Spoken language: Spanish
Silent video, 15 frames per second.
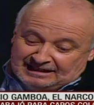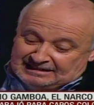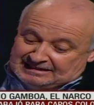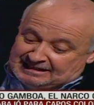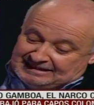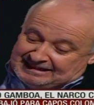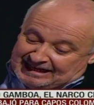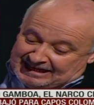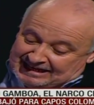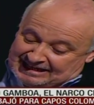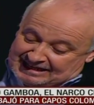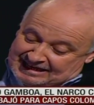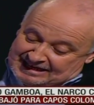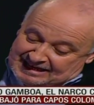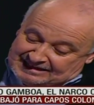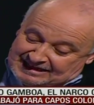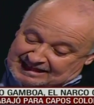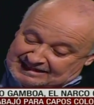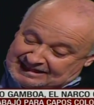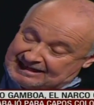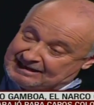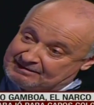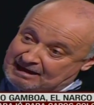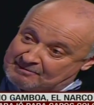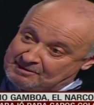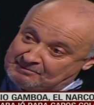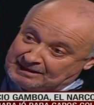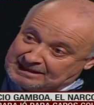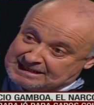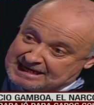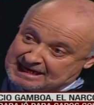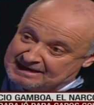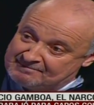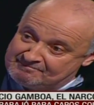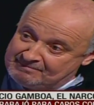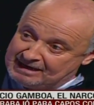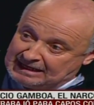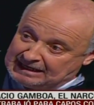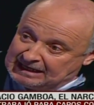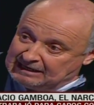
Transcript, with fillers: de que a mí me entregaran mil